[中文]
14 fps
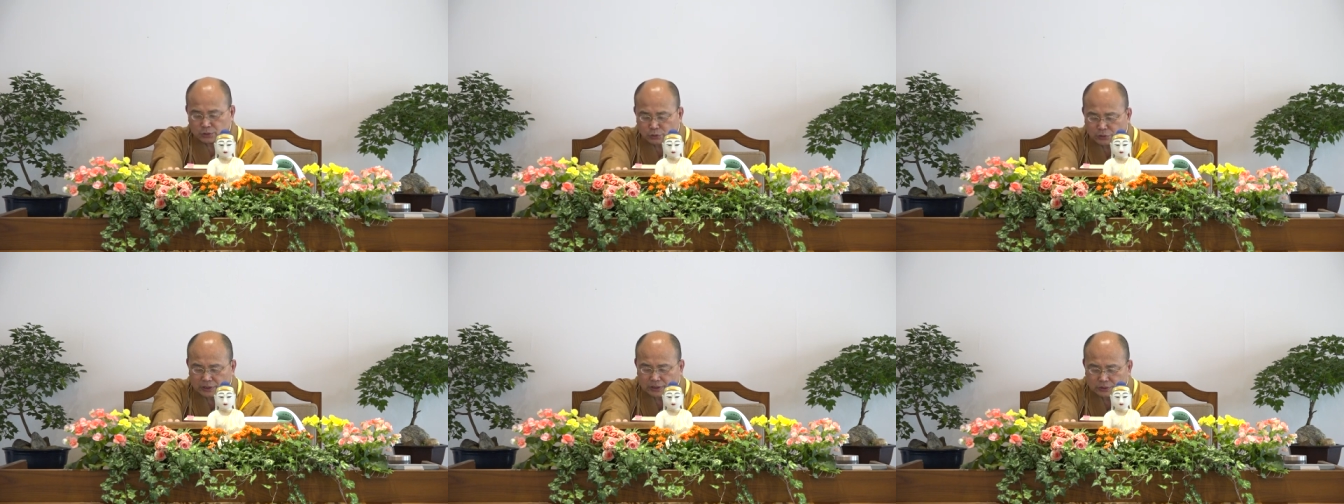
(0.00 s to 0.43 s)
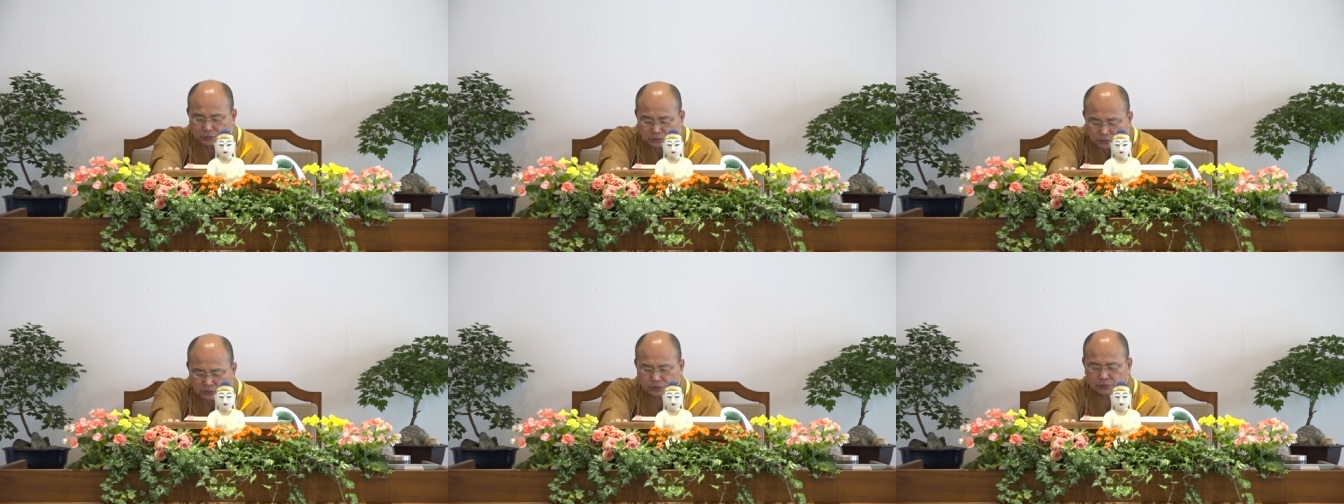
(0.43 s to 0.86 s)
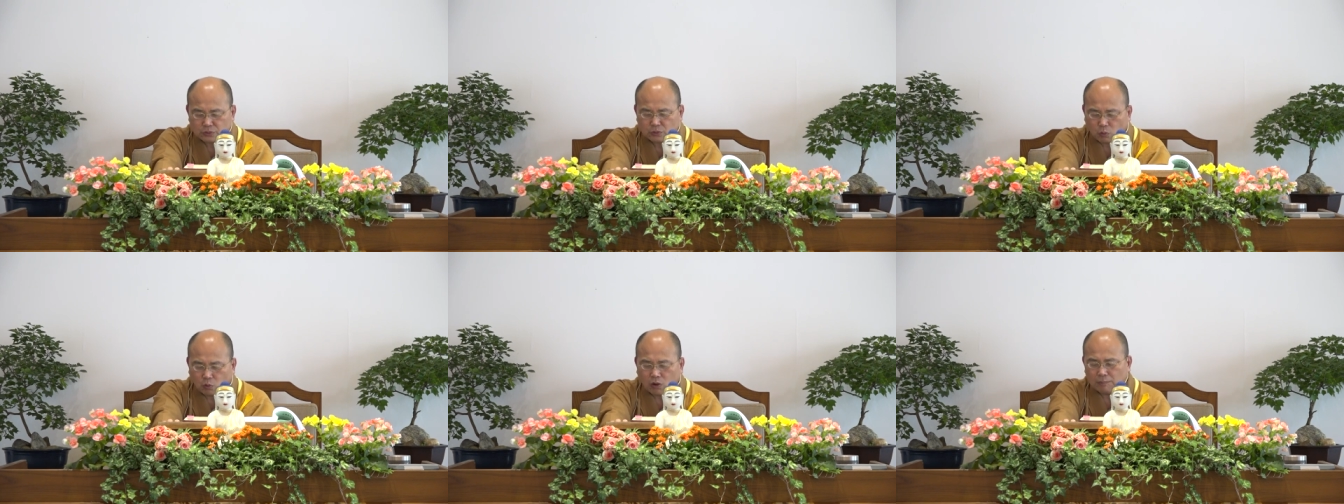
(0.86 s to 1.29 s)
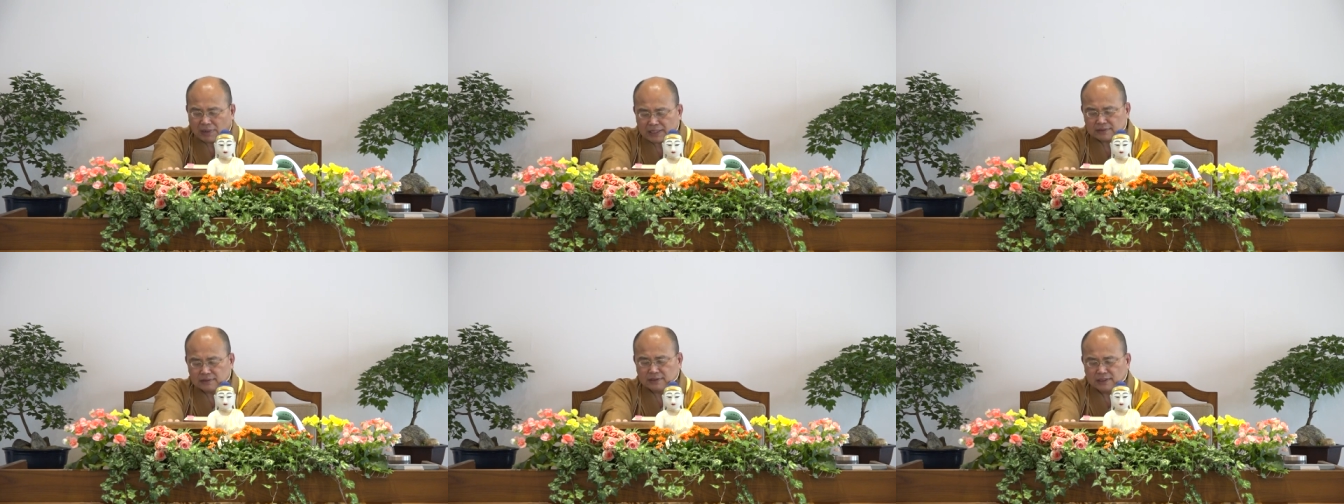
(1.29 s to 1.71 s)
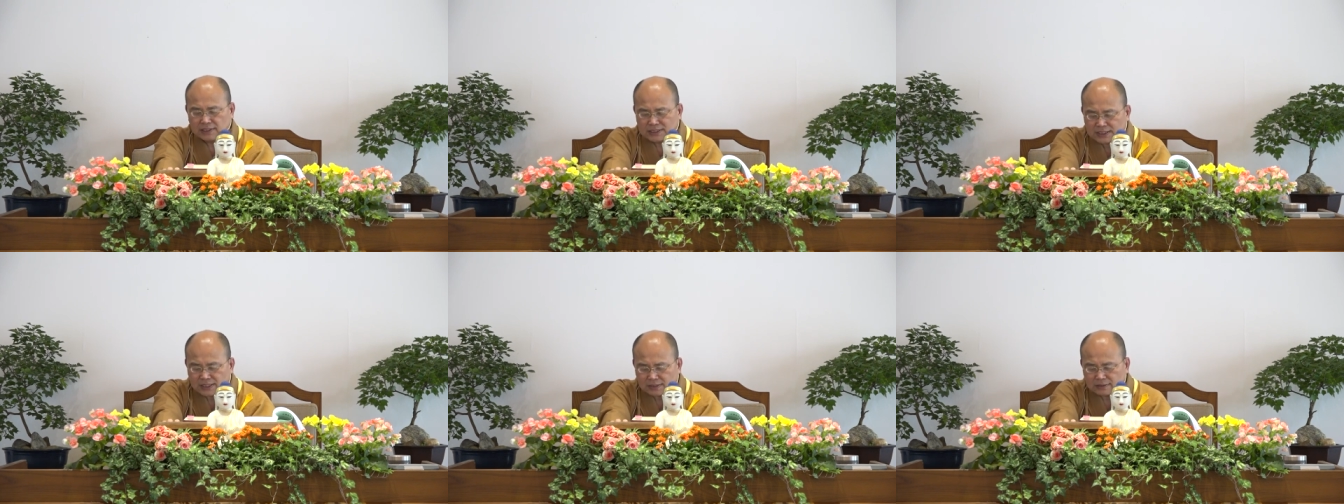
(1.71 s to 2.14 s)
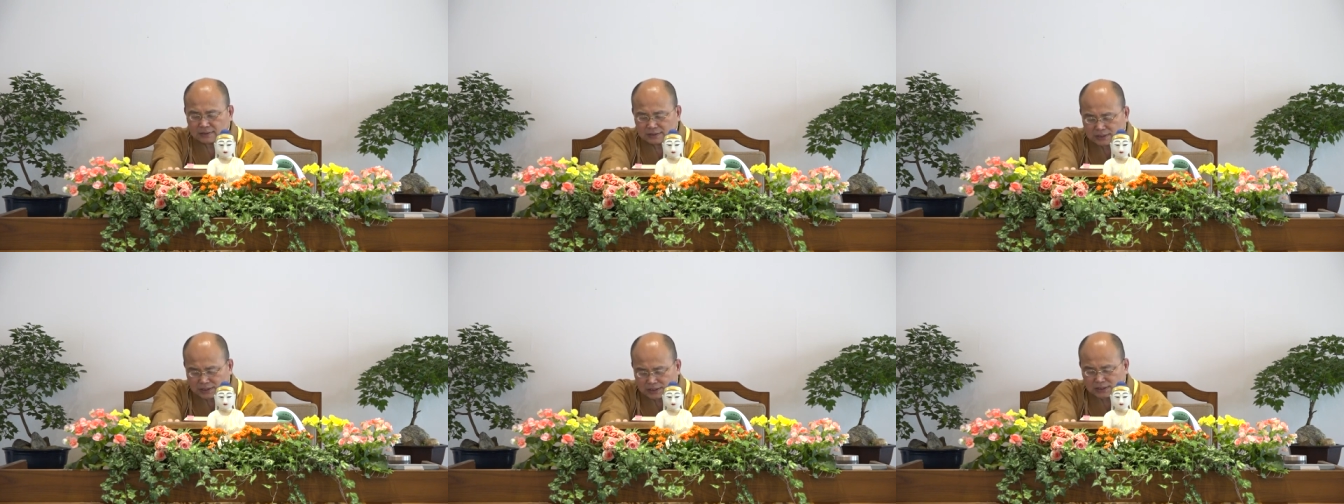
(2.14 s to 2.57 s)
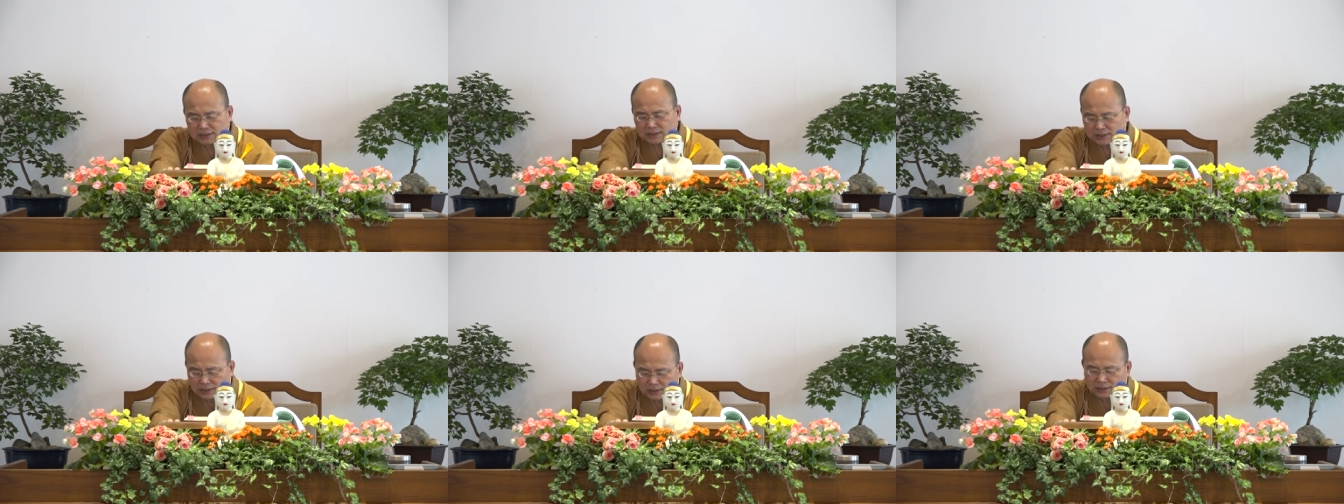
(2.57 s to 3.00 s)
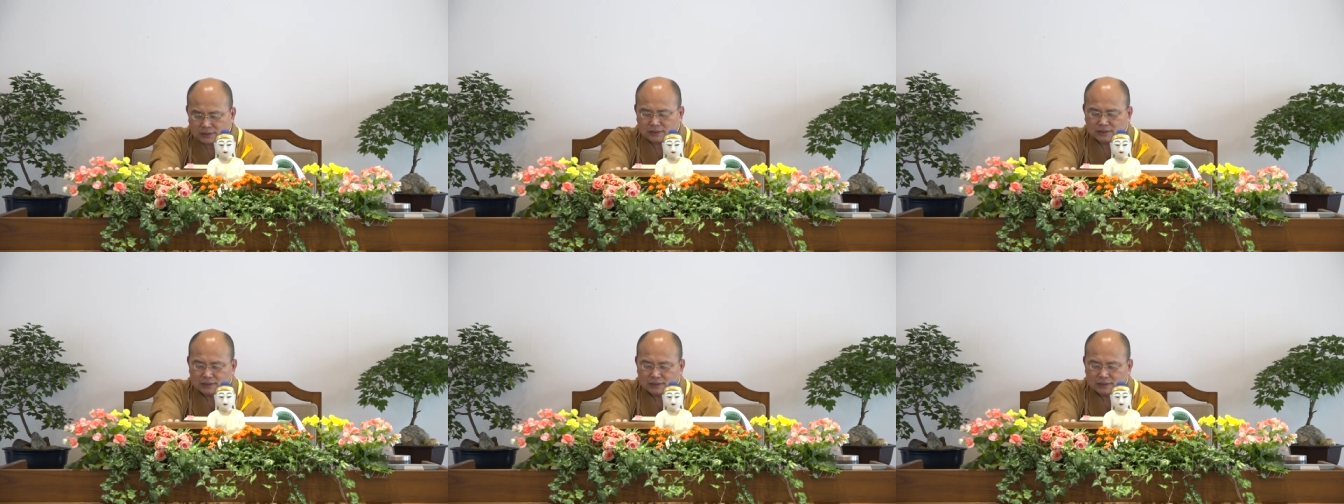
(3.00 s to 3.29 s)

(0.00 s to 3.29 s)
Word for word: 对于我们彻底的。